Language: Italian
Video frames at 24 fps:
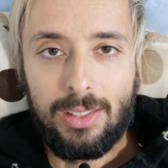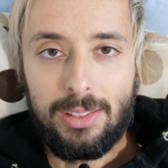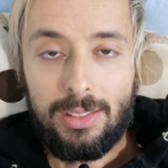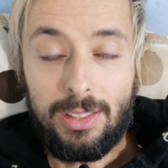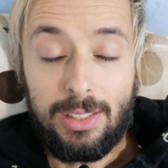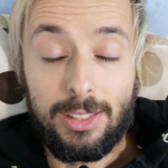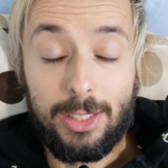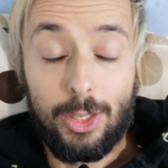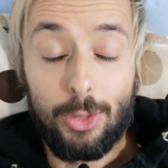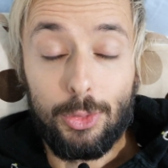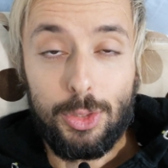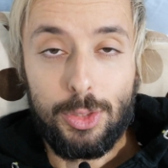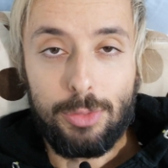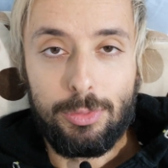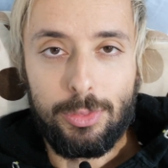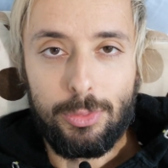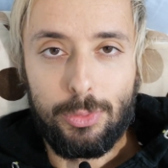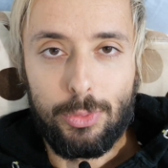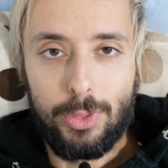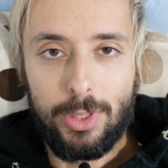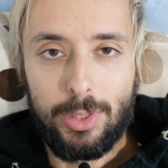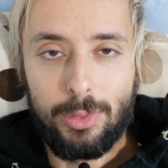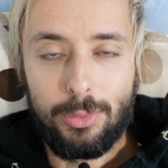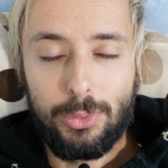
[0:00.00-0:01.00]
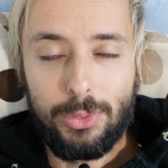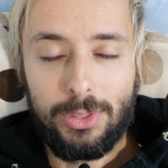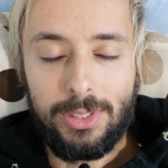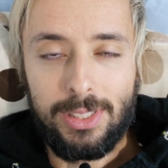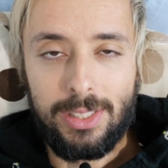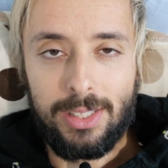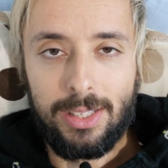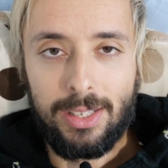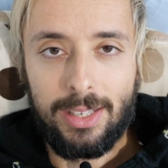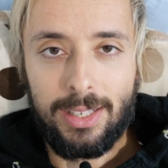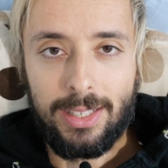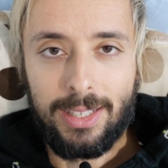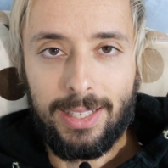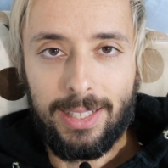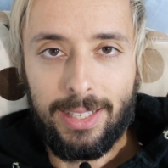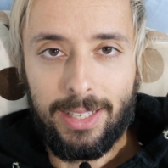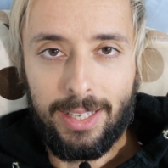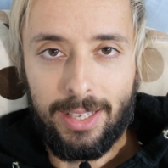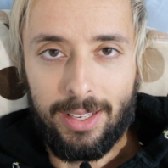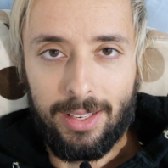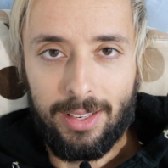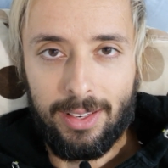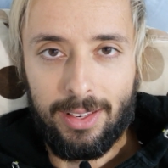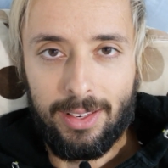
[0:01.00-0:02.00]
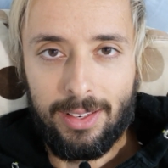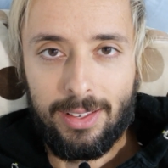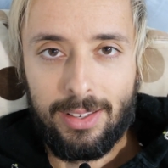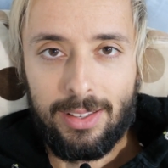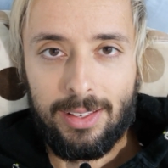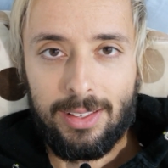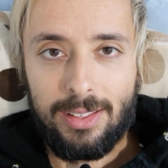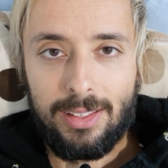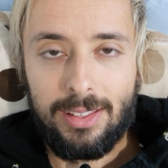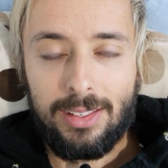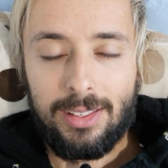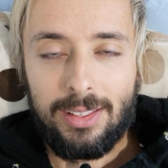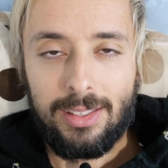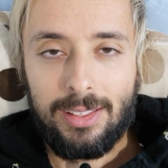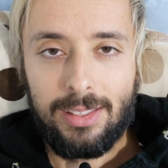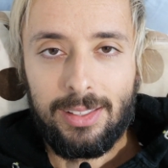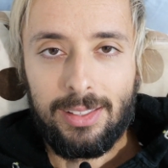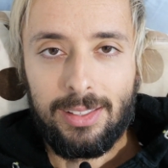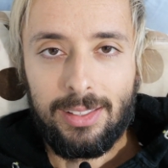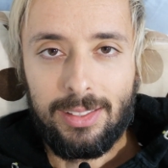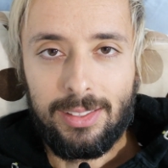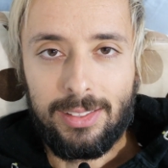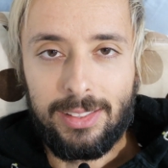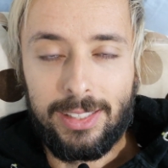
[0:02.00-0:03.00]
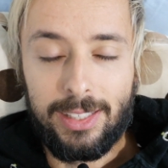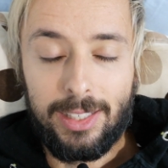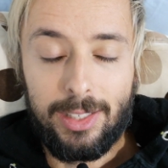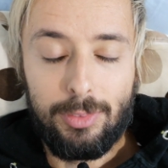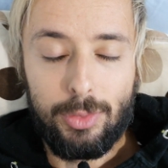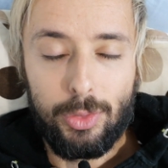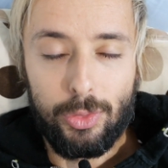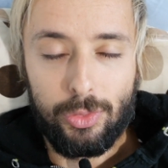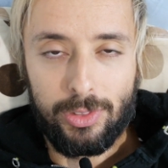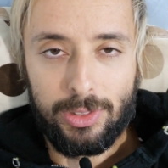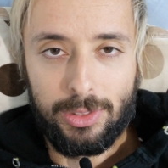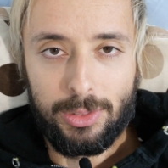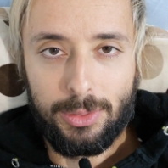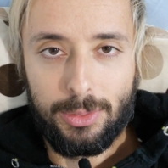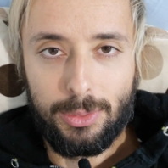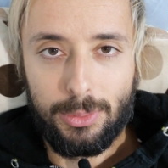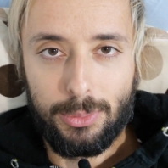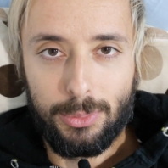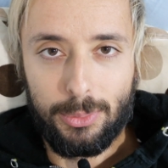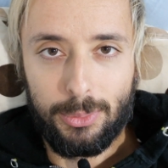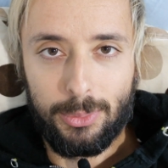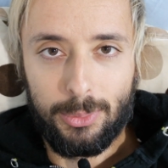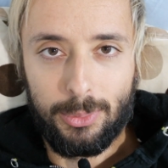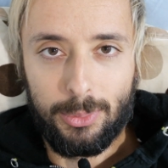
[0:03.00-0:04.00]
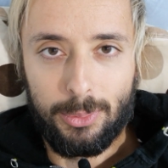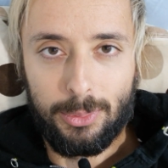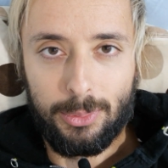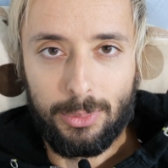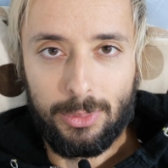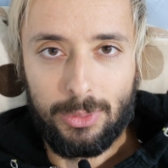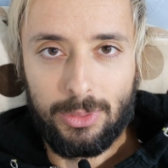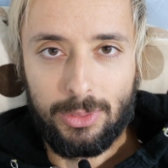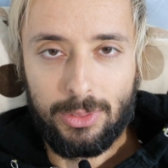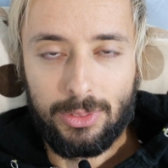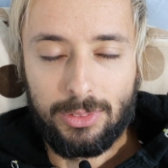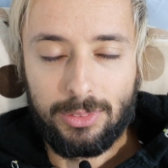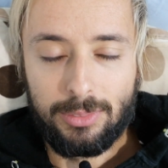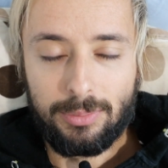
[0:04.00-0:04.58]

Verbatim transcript: Niente, oggi vi volevo dire che ieri vi ho fatto